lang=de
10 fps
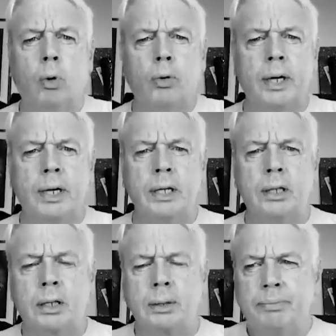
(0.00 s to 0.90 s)
all diese
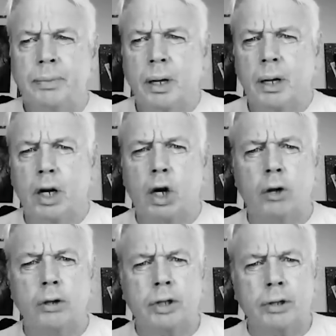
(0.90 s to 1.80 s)

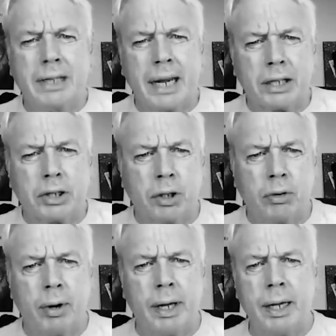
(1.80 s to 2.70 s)
widersprüchlichen,
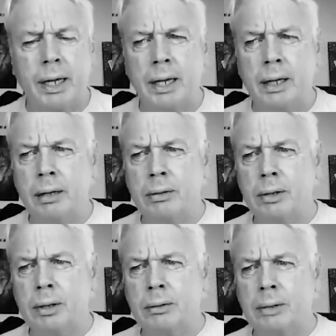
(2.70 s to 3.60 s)
eindeutig lächerlichen
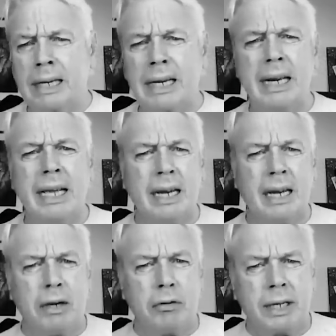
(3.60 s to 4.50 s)
Regeln,
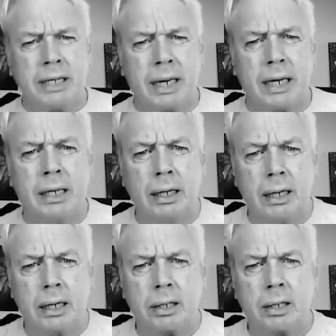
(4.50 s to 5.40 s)
Vorschriften und
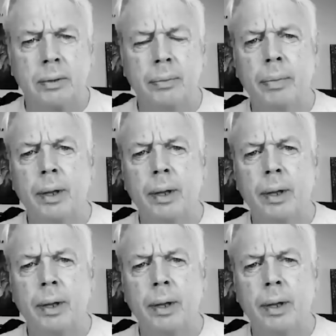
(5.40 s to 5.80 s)
Auflagen